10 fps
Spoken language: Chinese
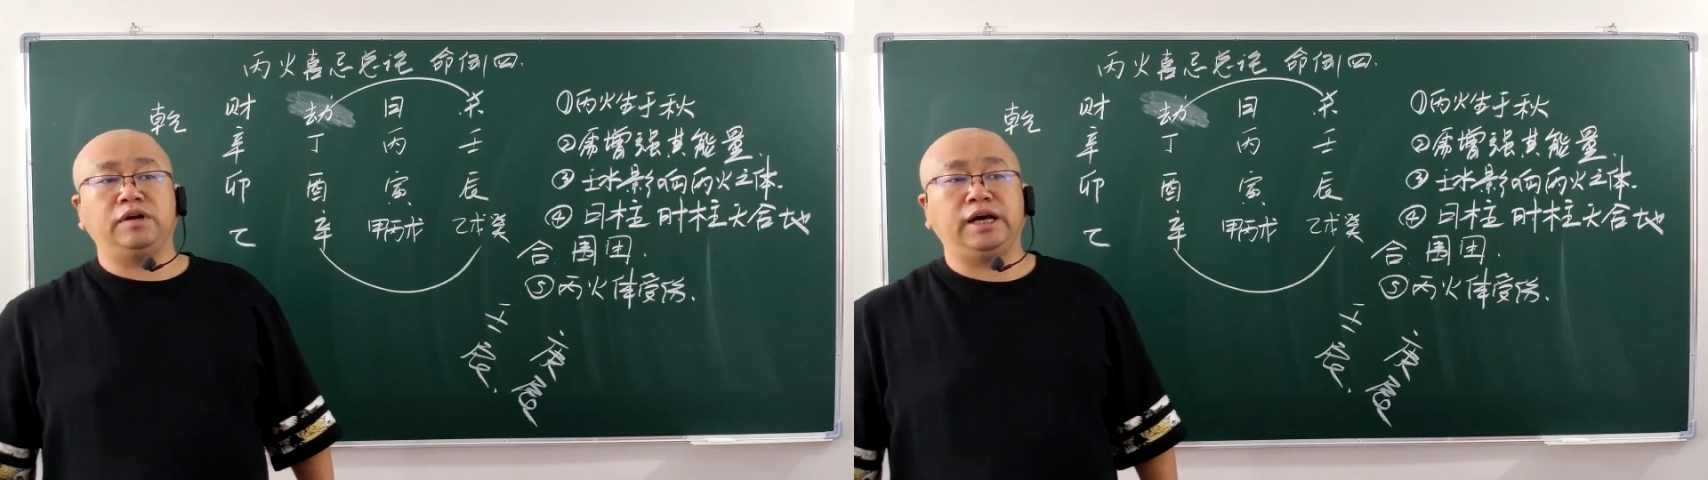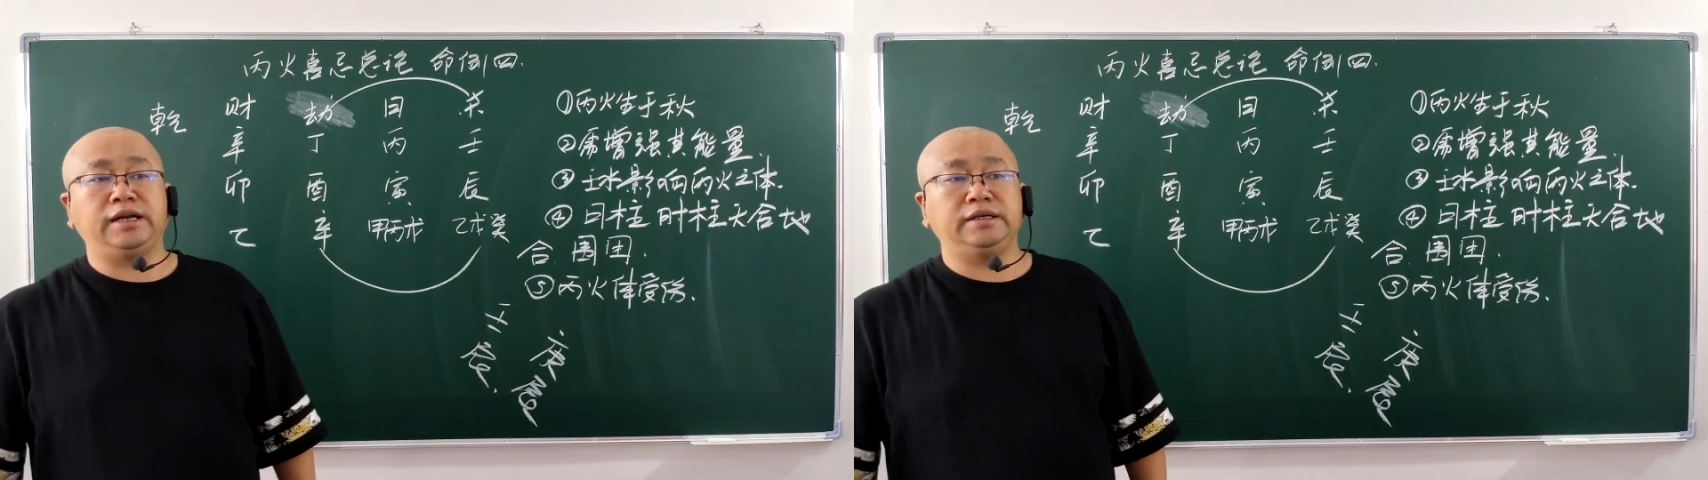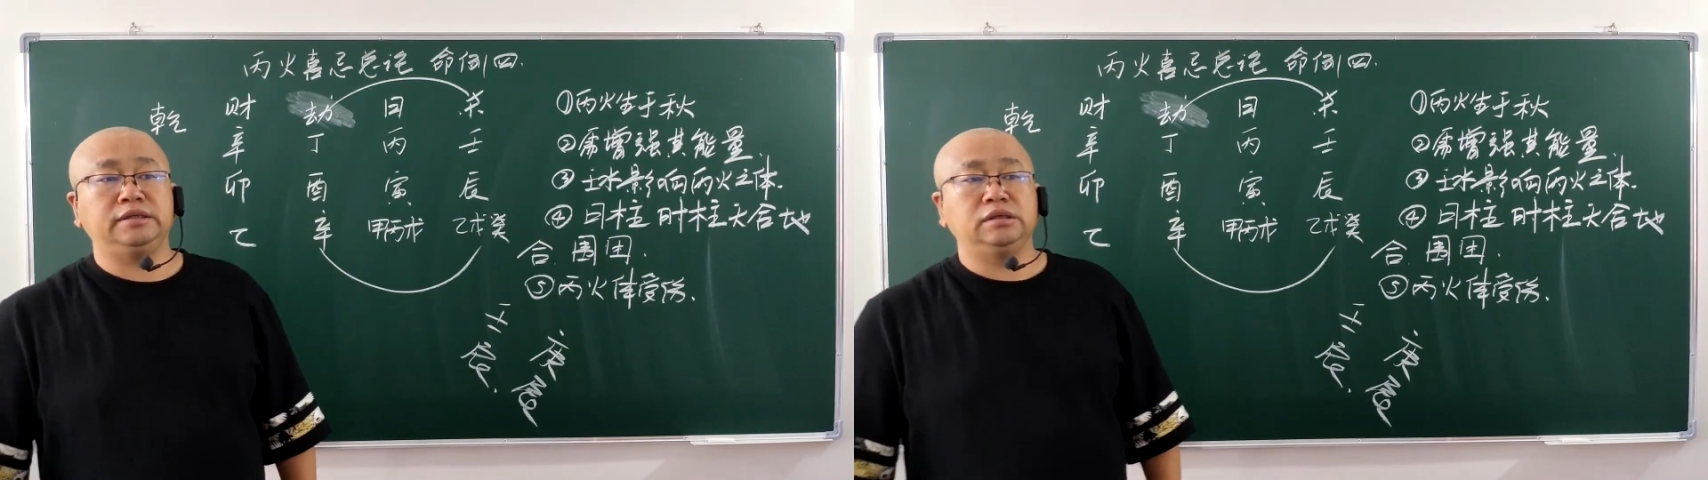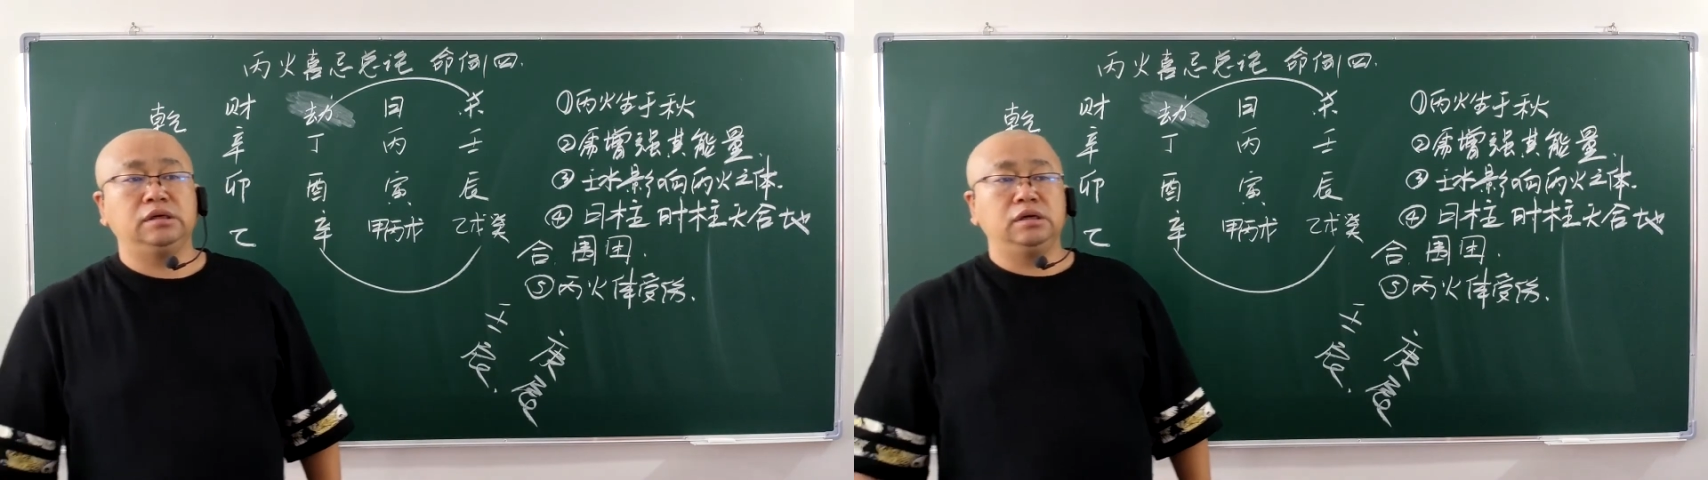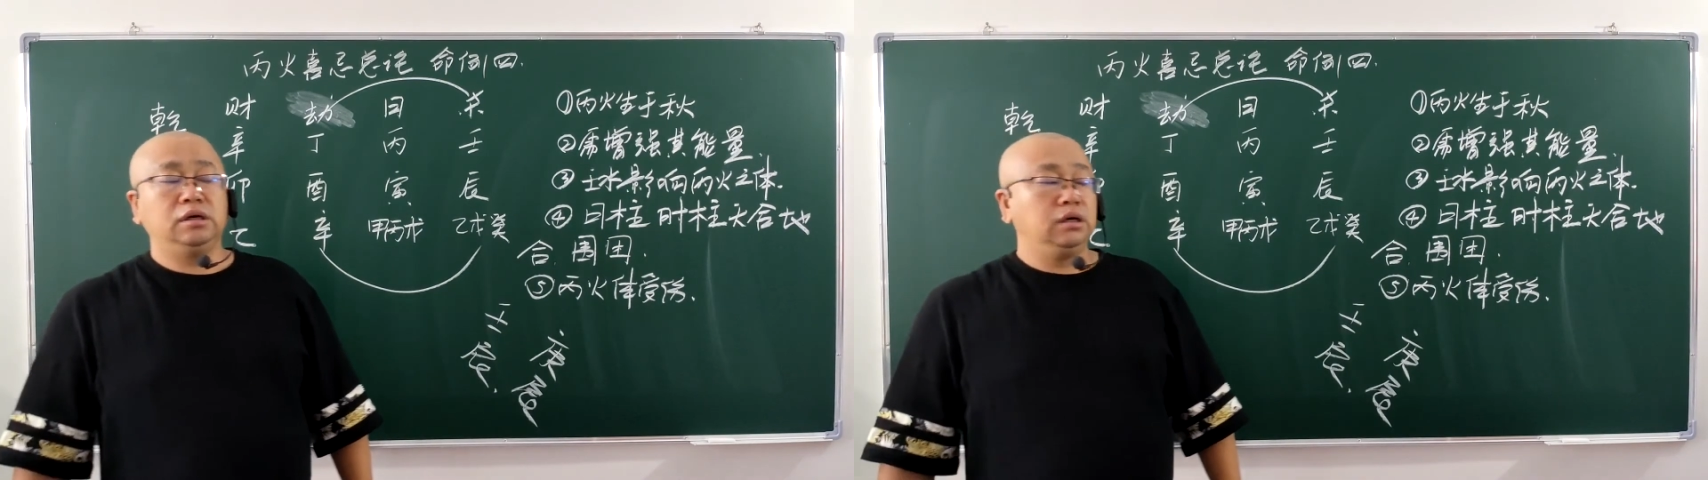那么
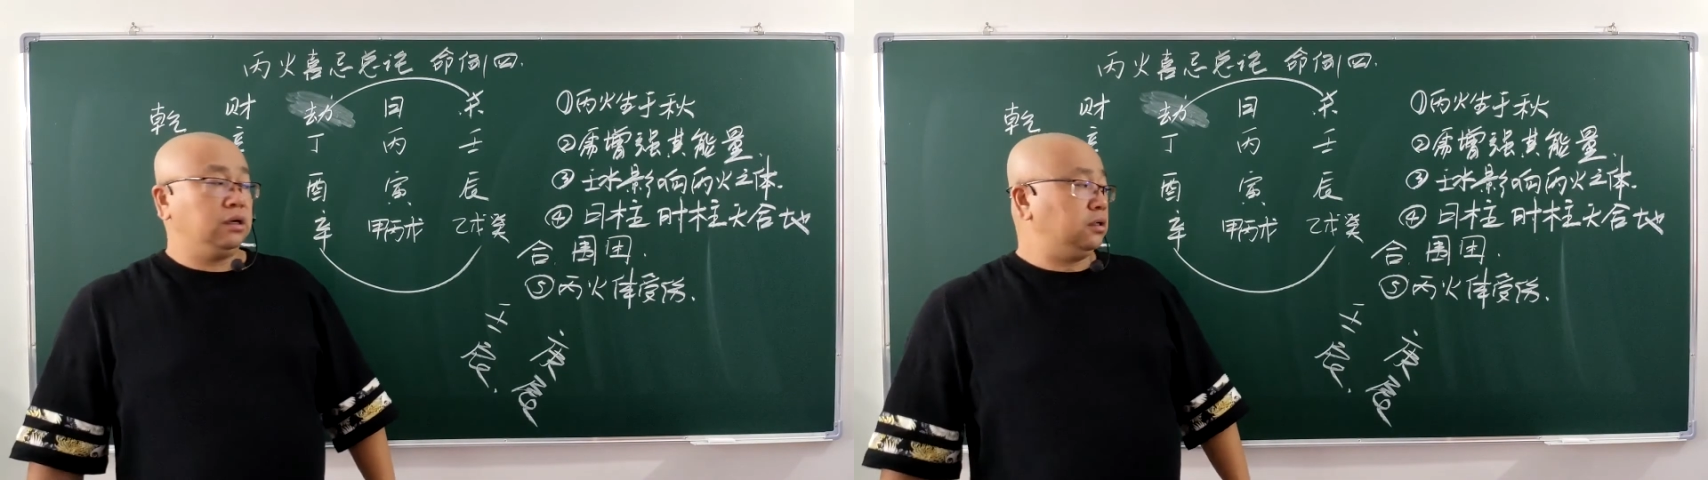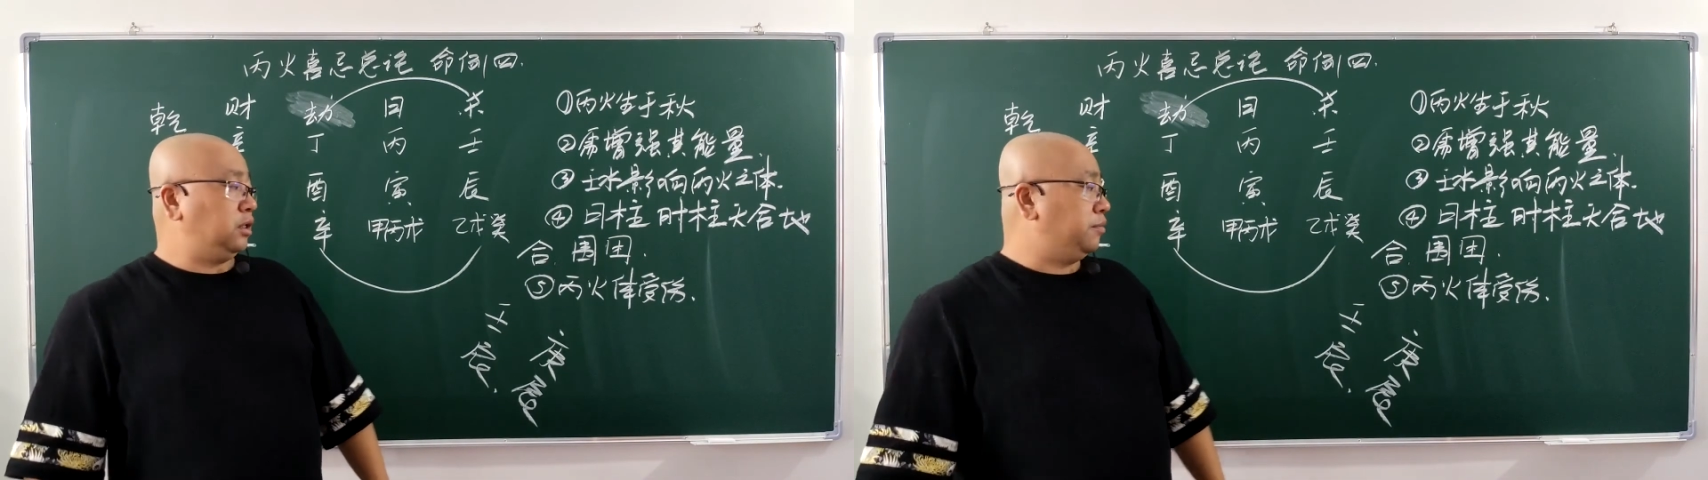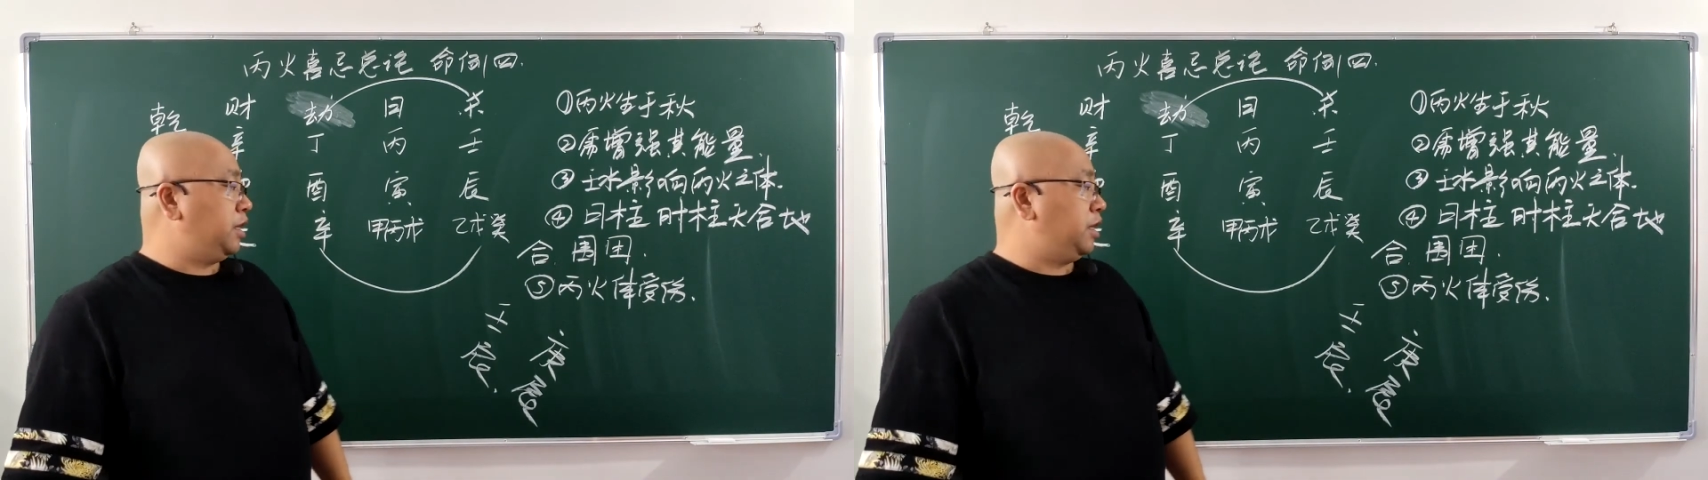在